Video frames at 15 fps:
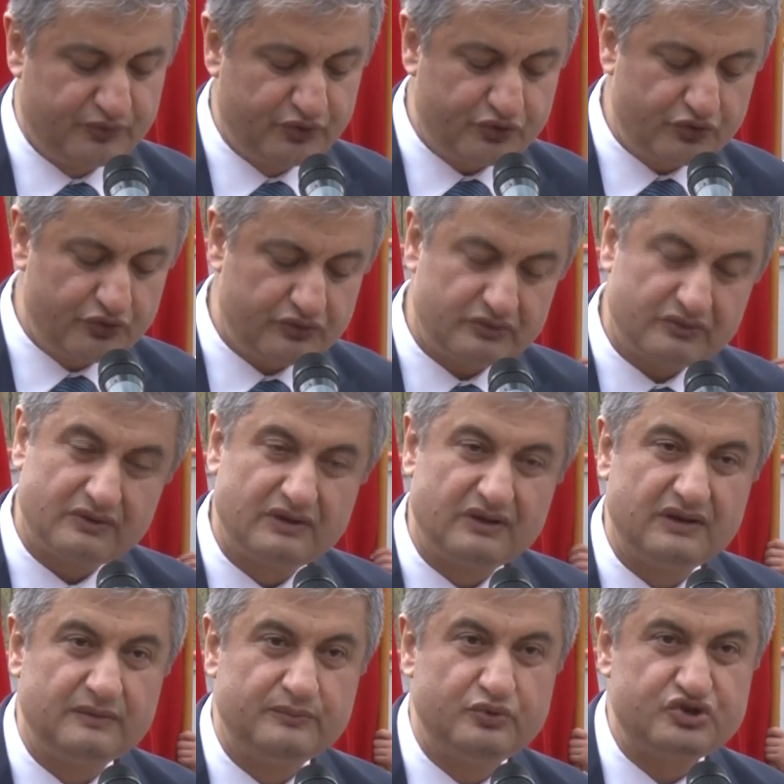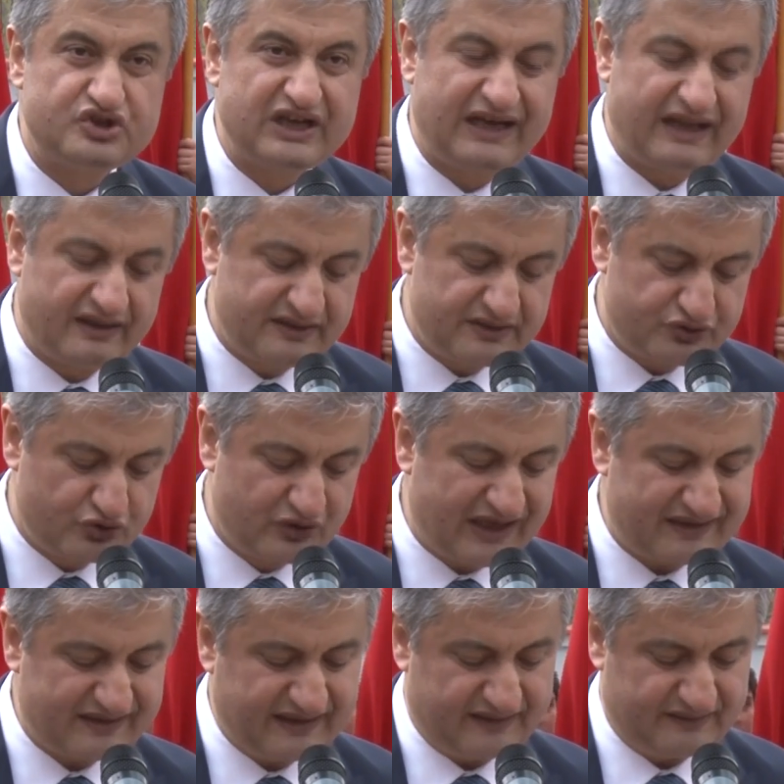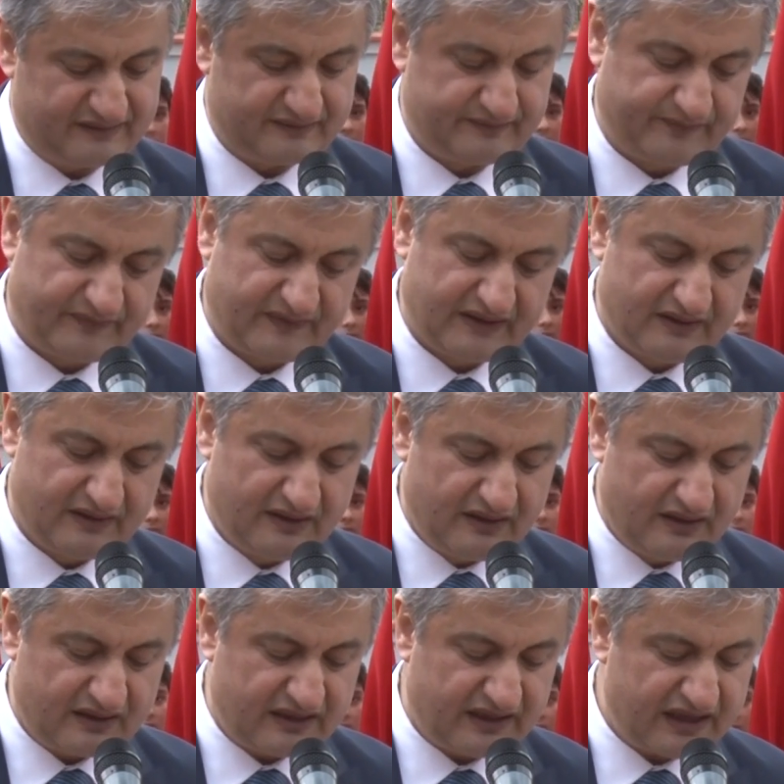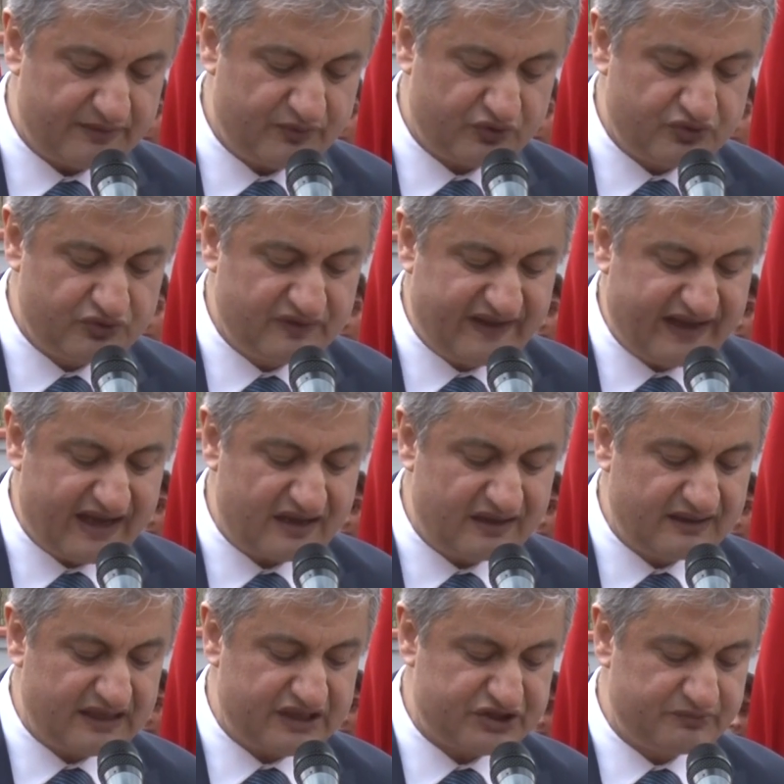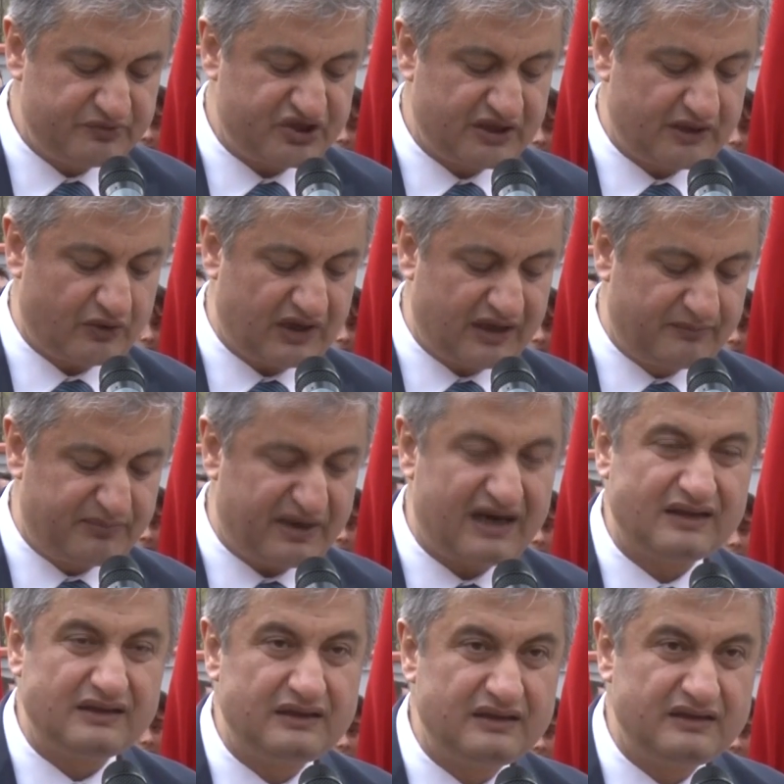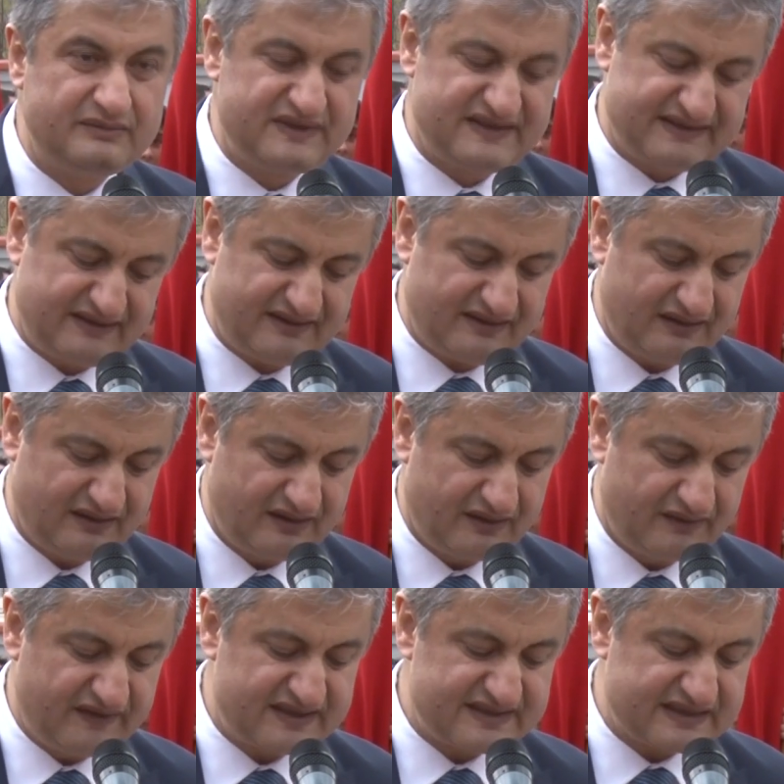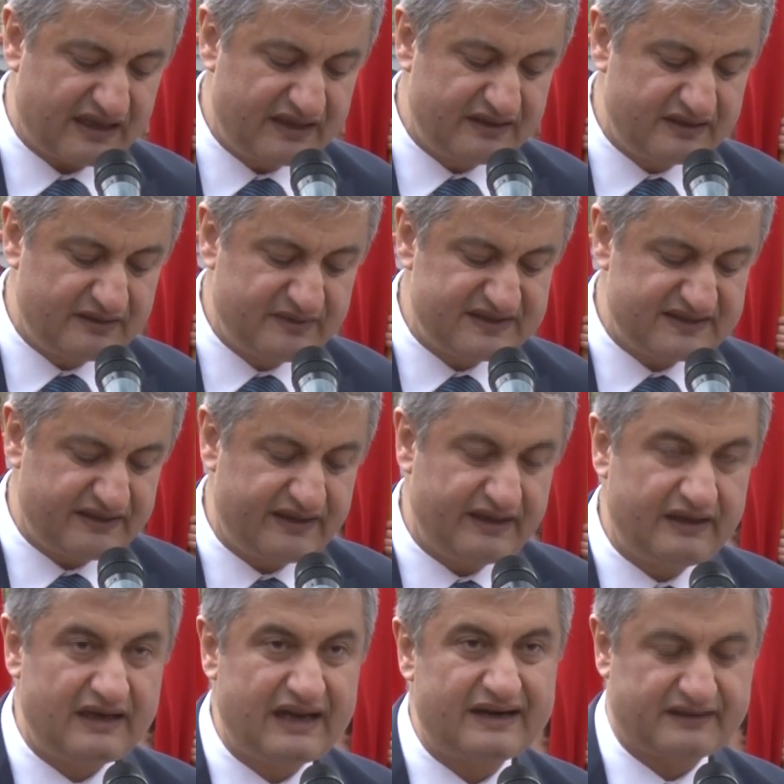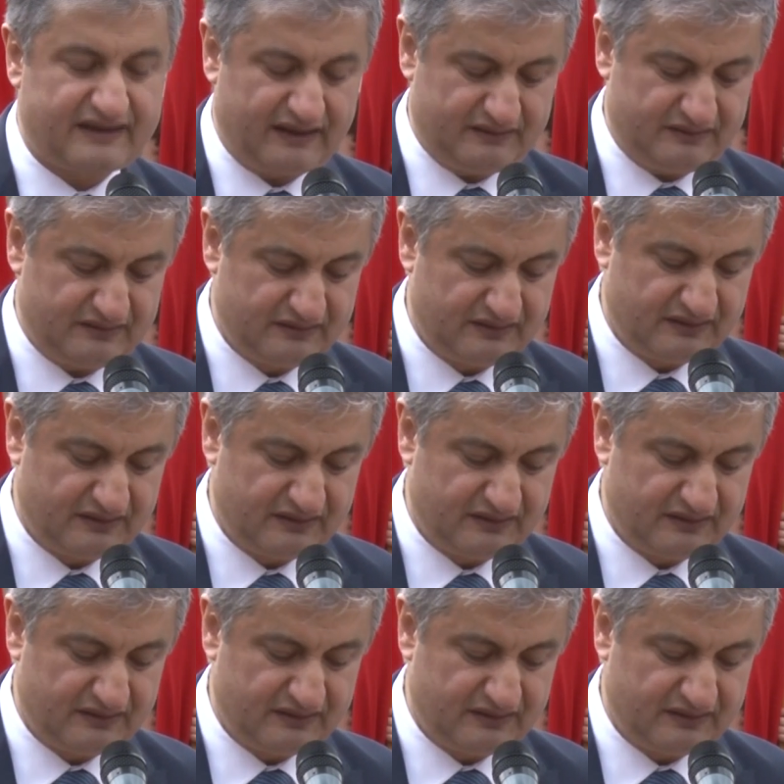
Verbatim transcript: Bugün bu çelengi sunarken Karabük'ün değerli geçmişine olan bağlılığımızı ve saygımızı yenilerken